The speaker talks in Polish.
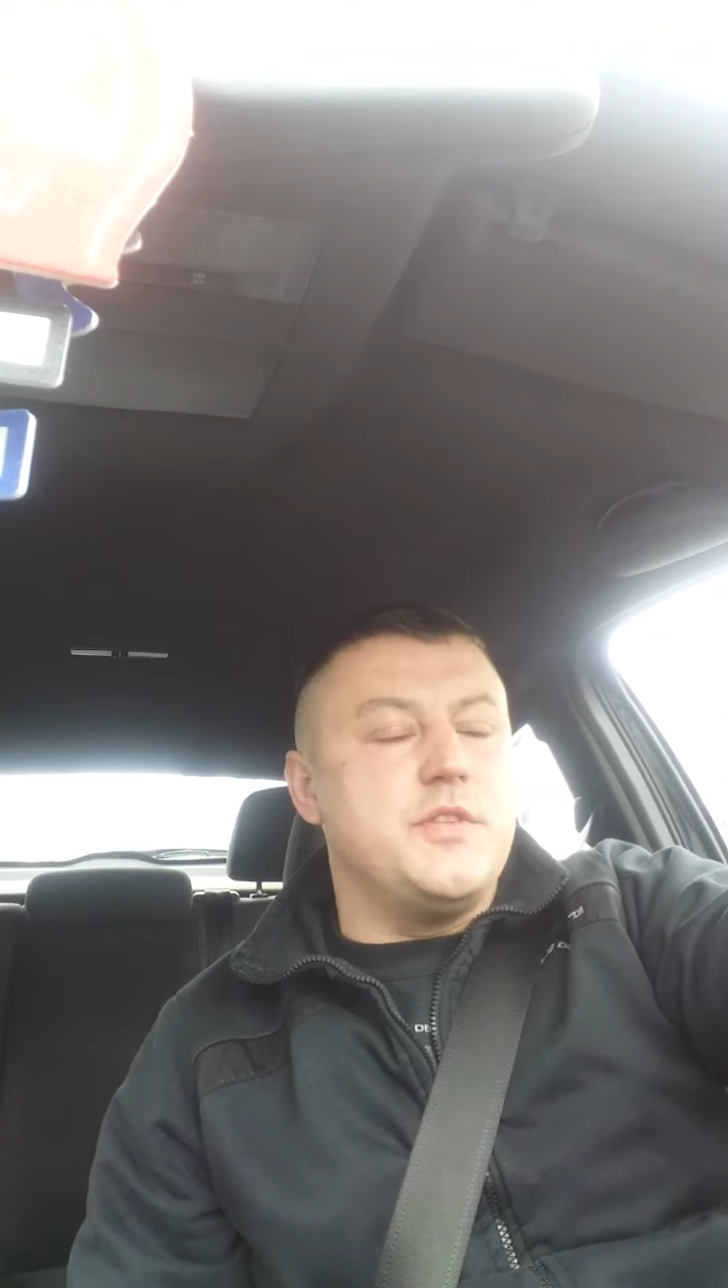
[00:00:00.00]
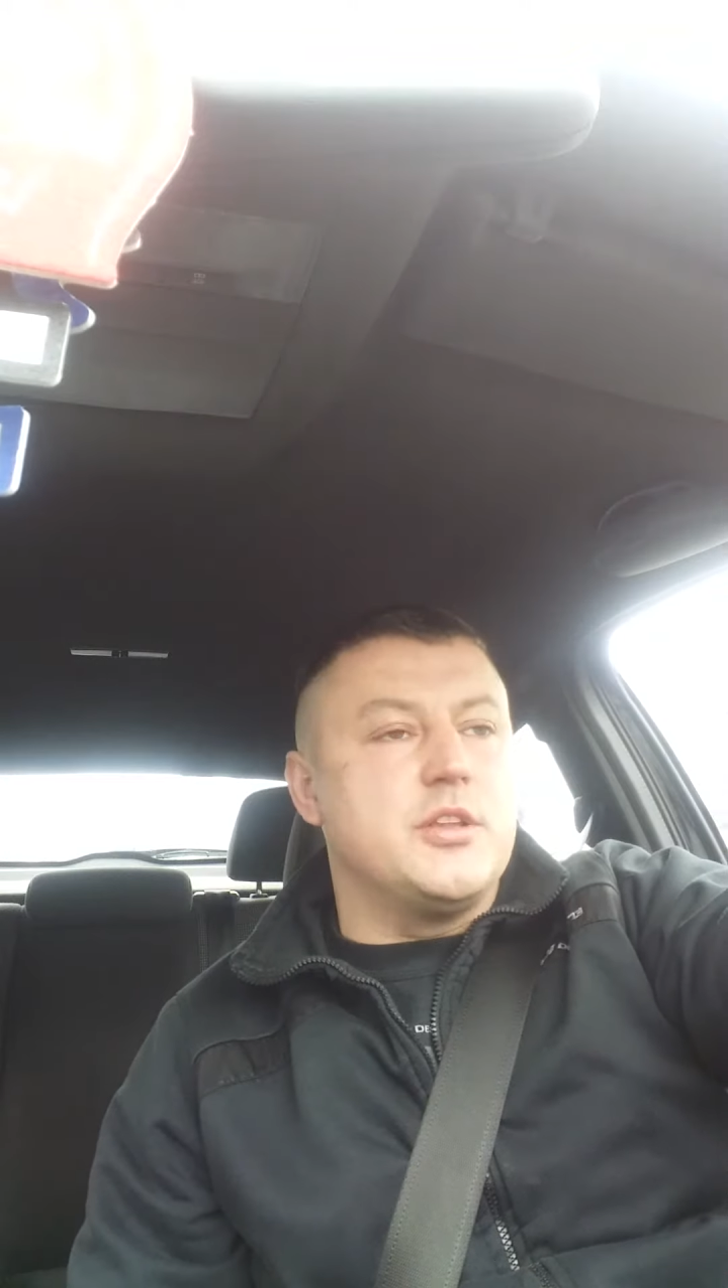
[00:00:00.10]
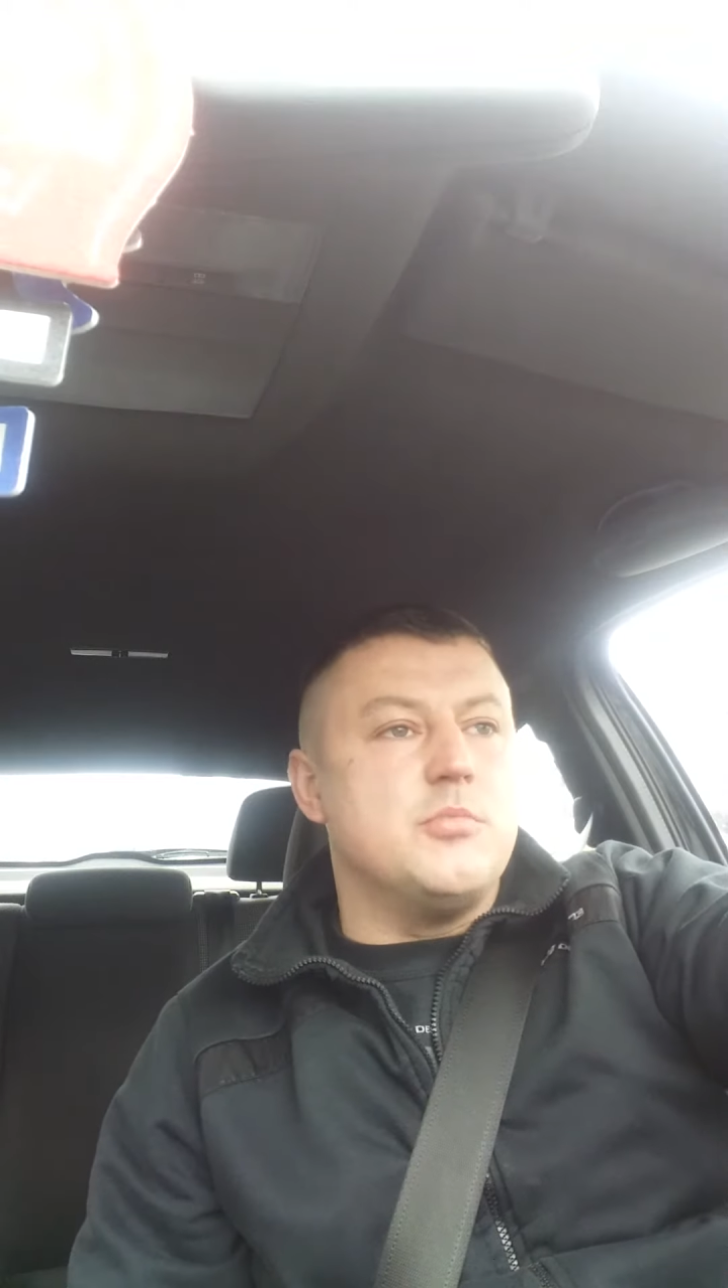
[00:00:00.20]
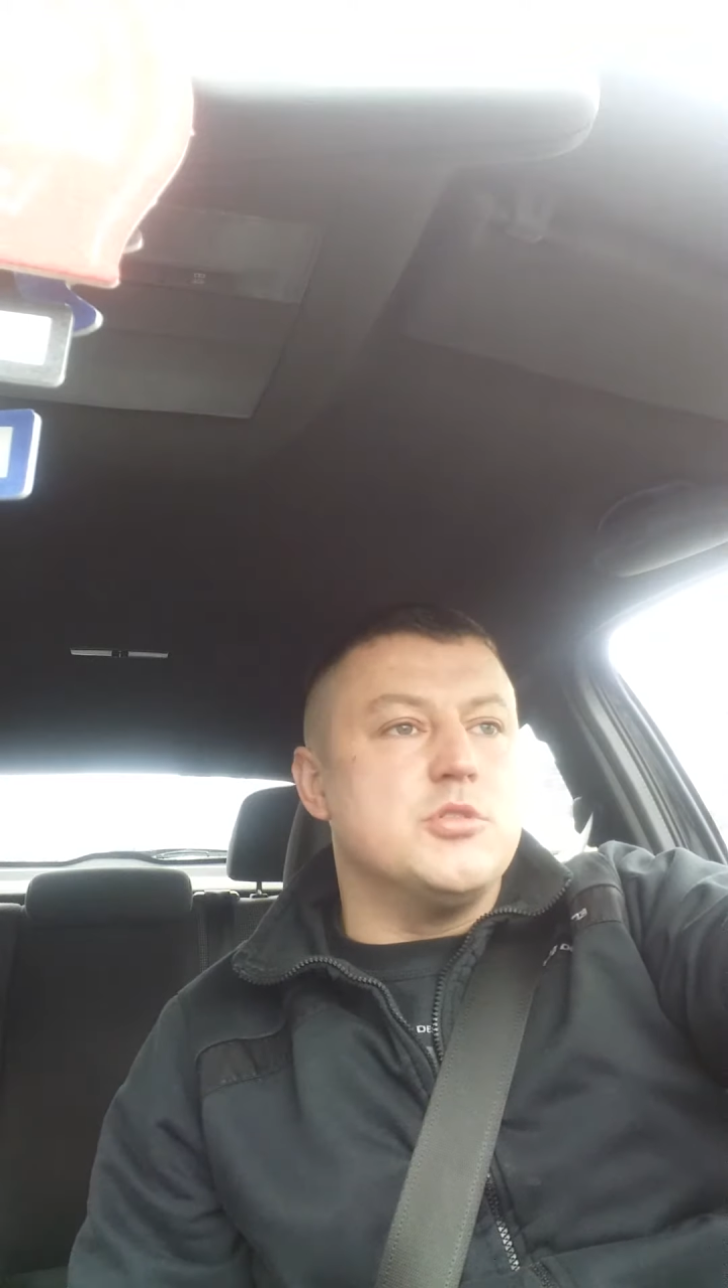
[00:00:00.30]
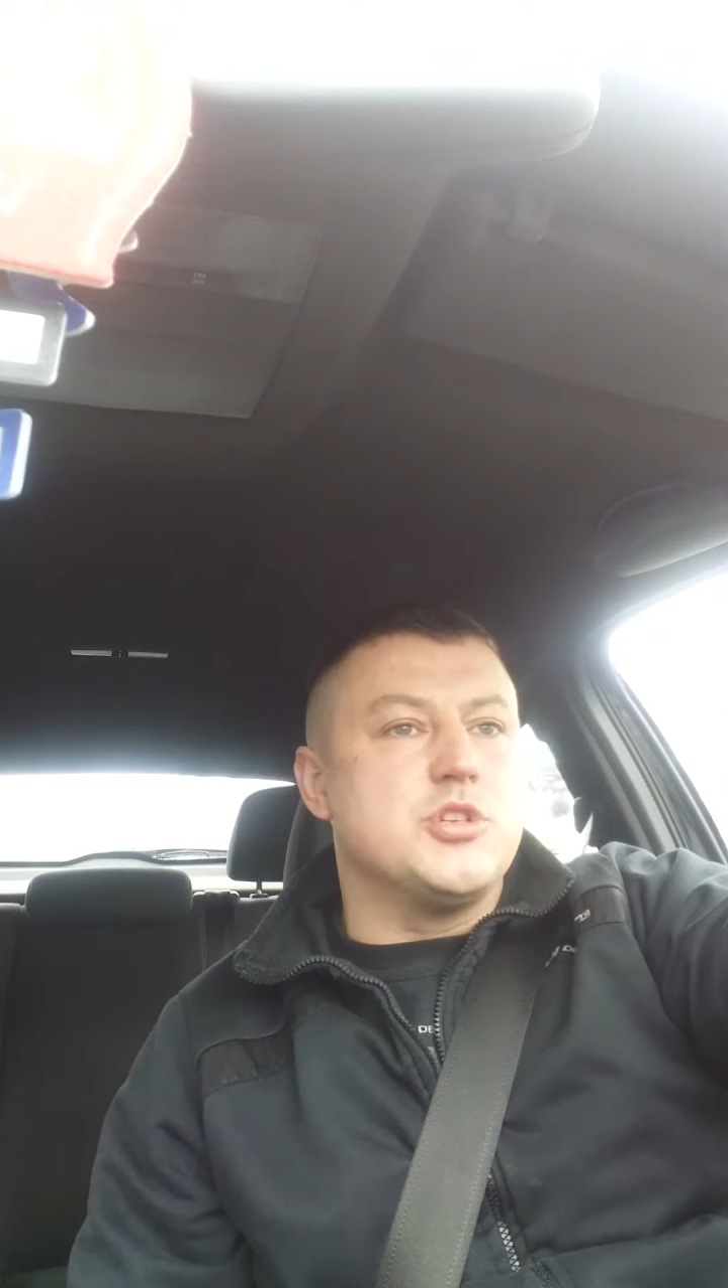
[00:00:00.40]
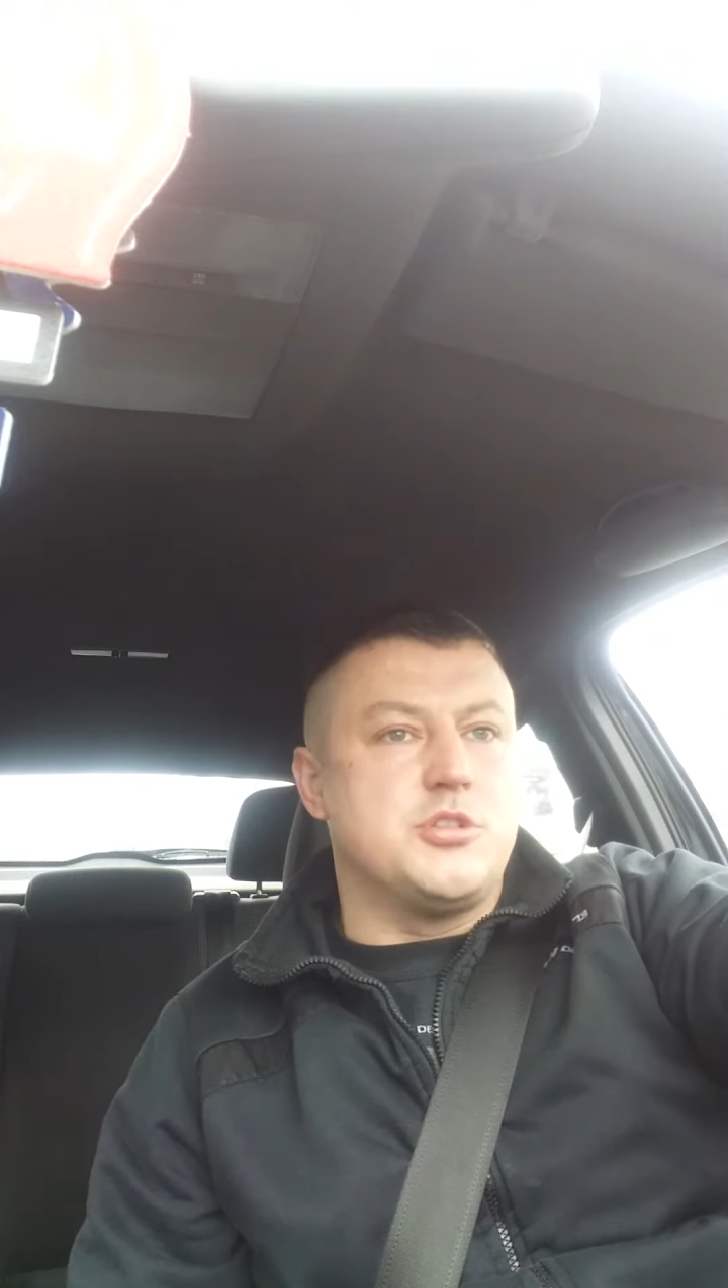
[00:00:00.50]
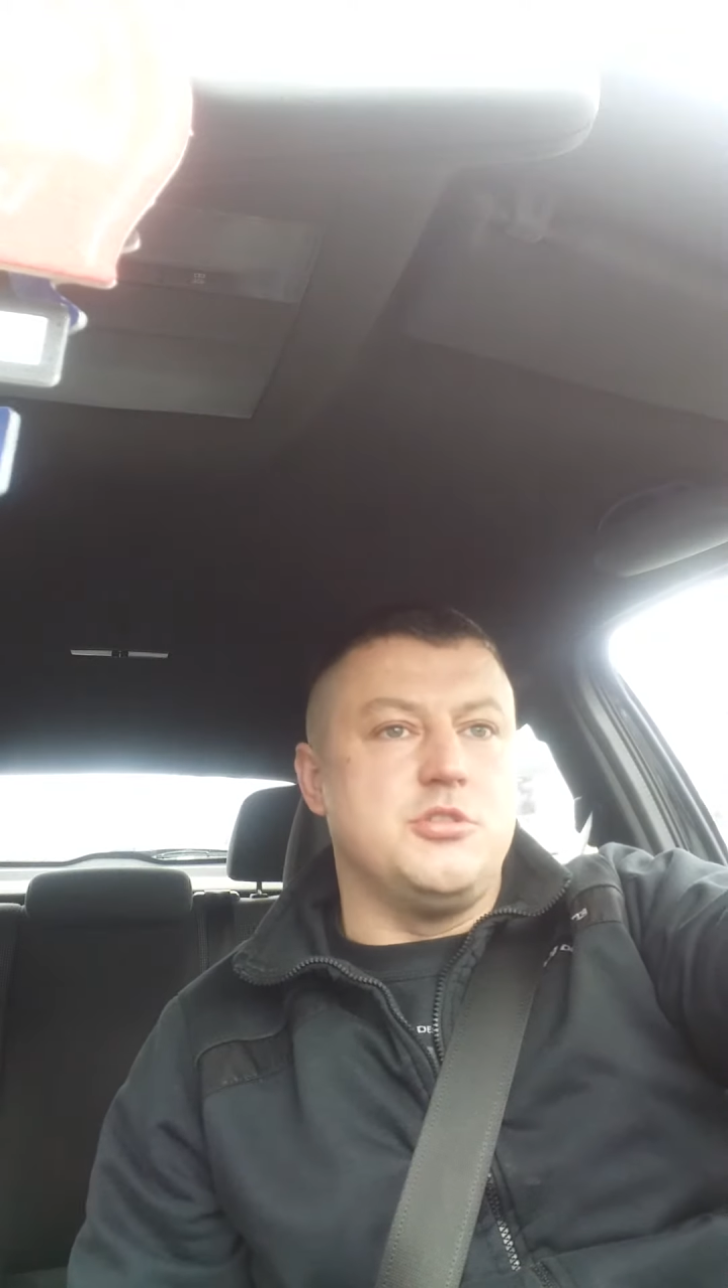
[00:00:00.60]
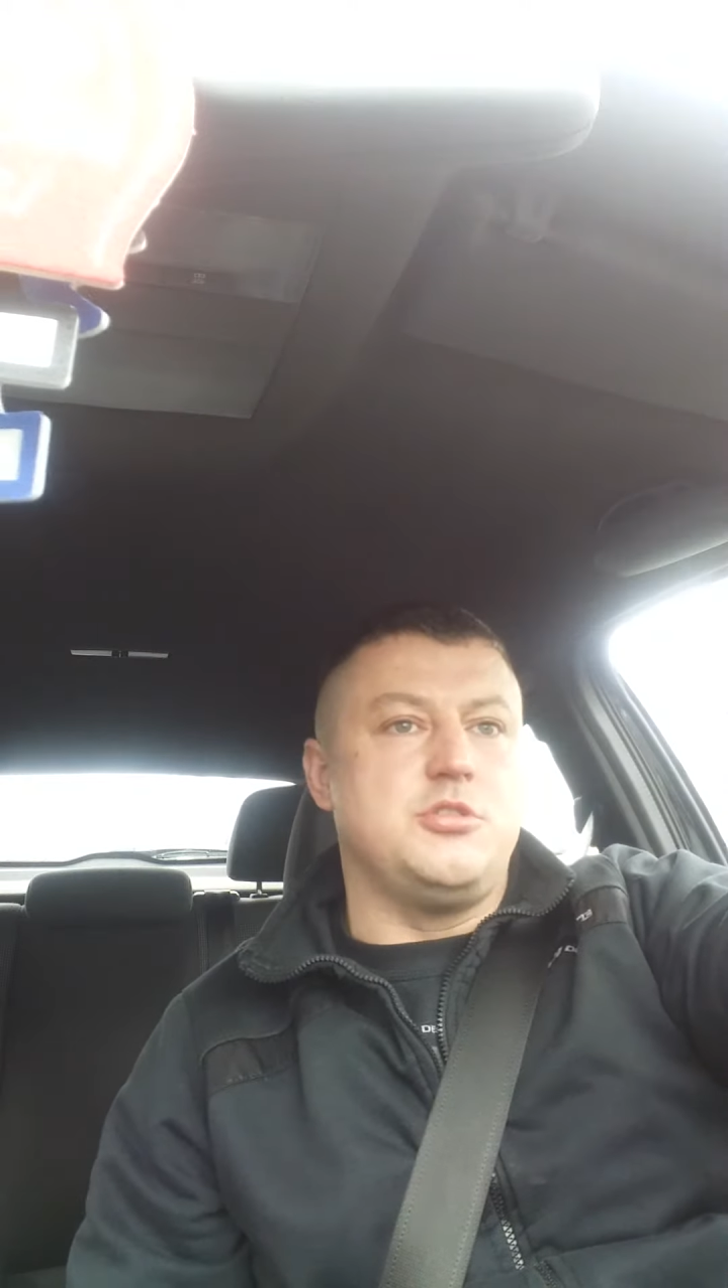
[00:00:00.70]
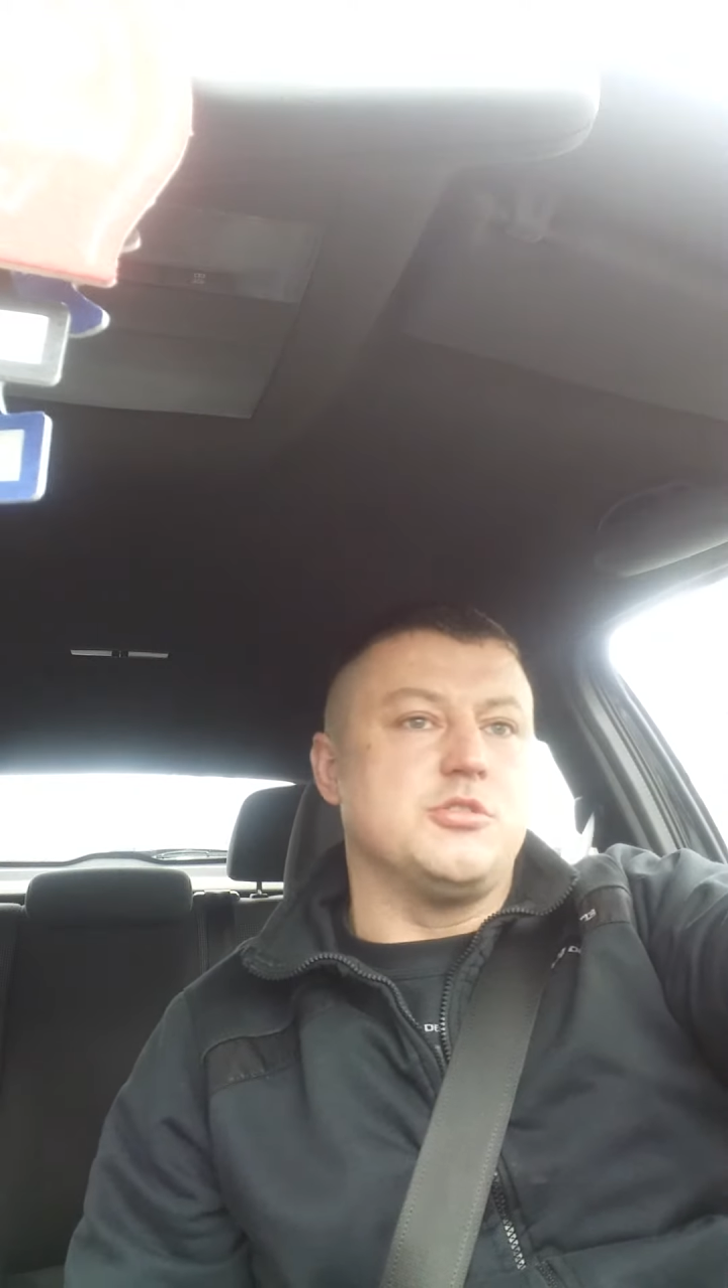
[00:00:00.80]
wiadomo, że coś